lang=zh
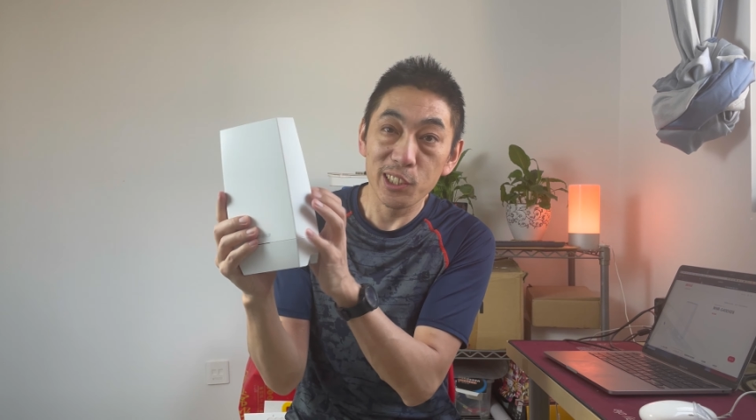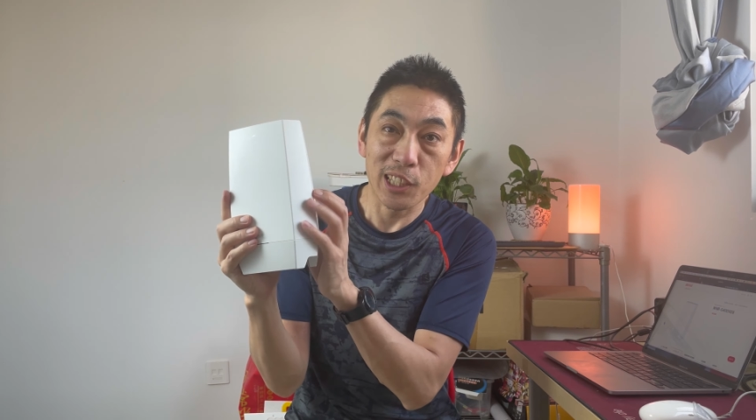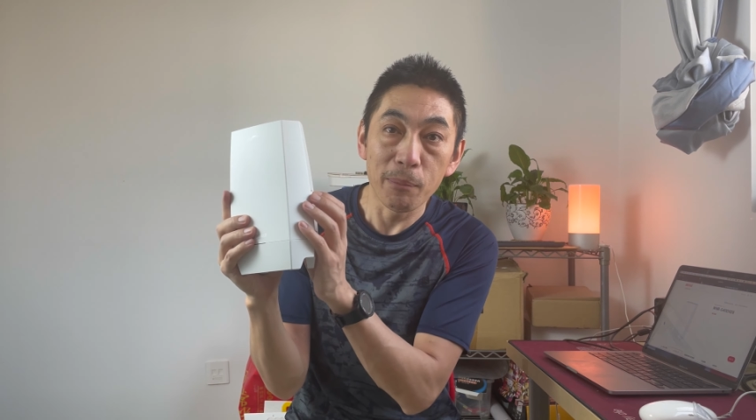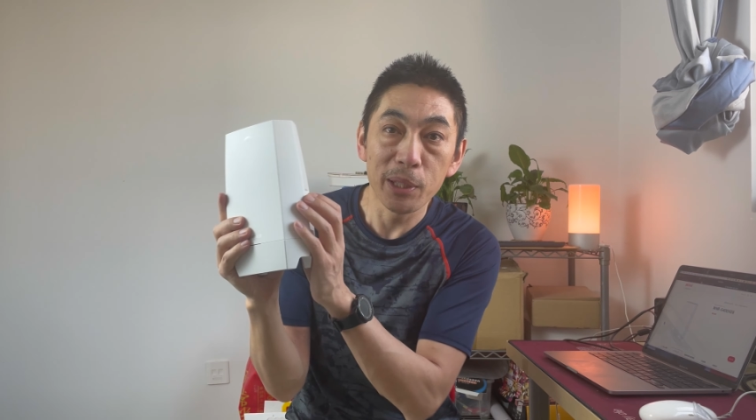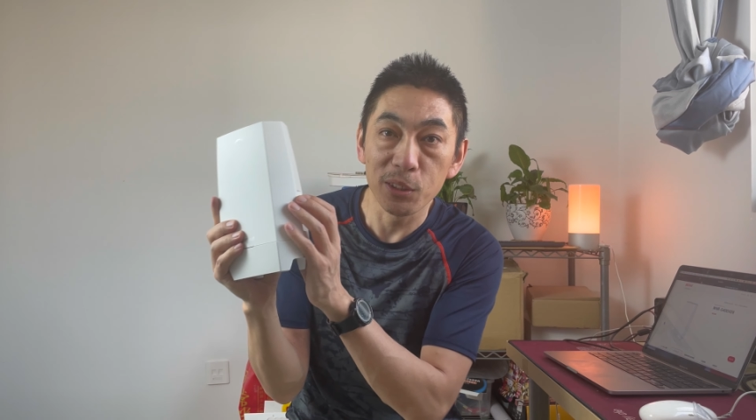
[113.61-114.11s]
个
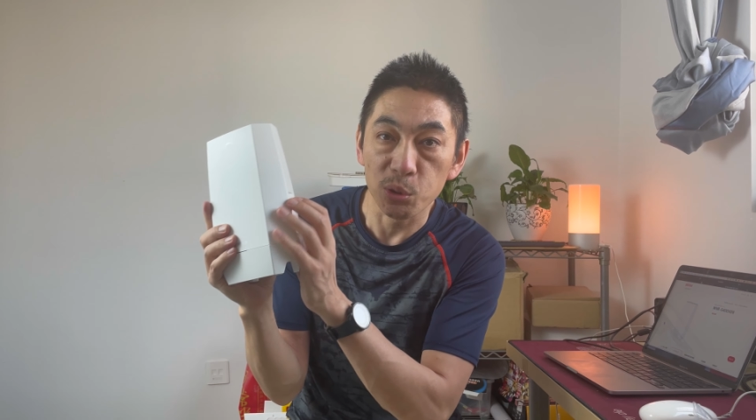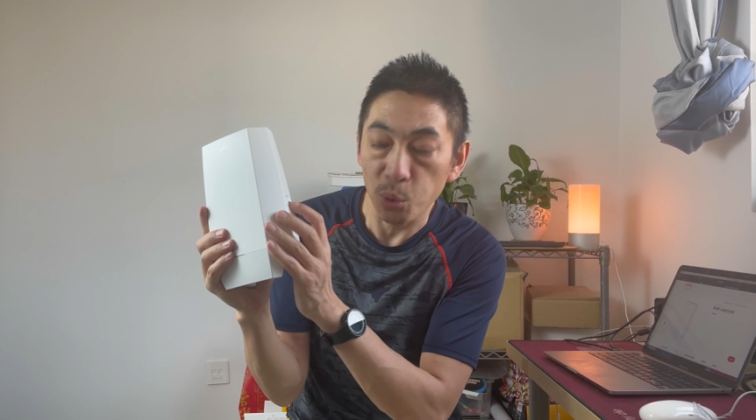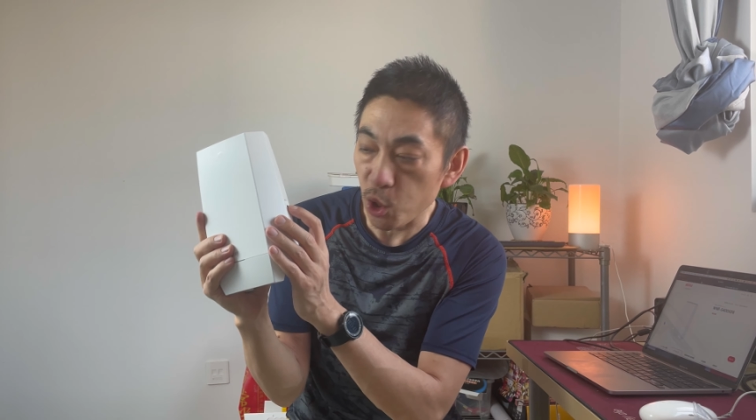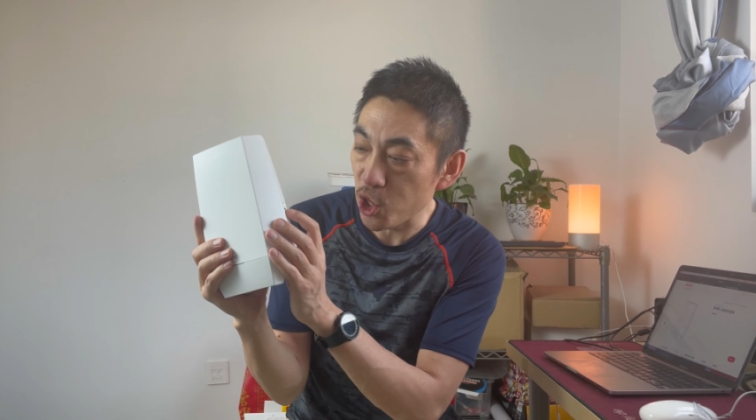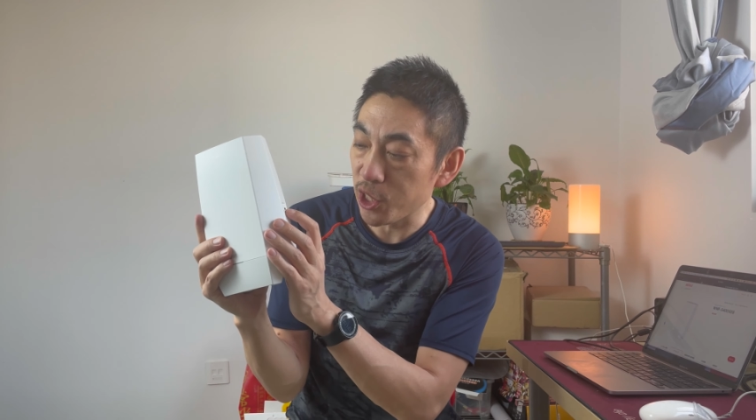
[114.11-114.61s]
产品有
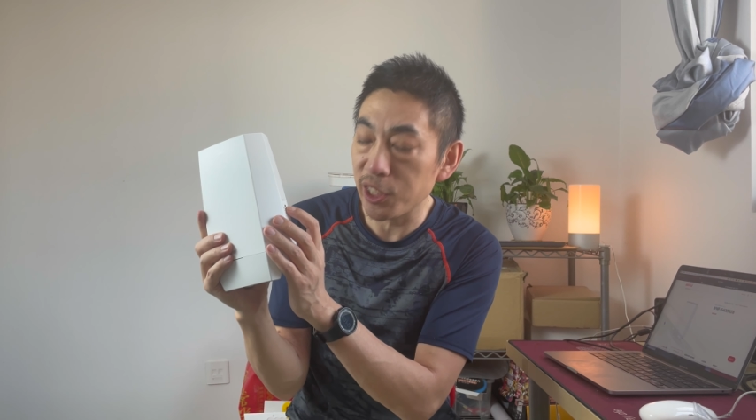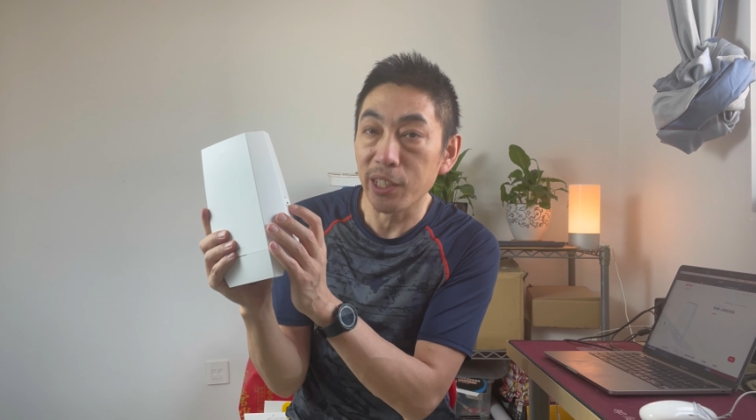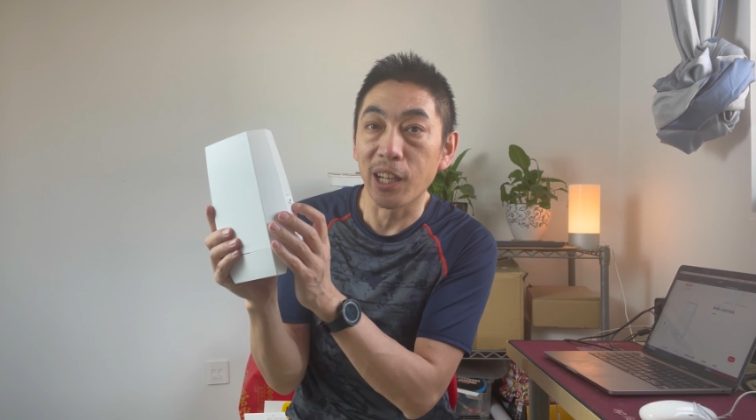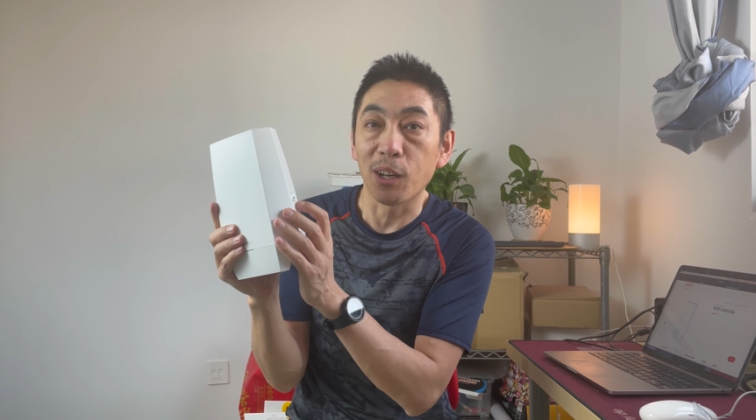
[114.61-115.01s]
多自信啊！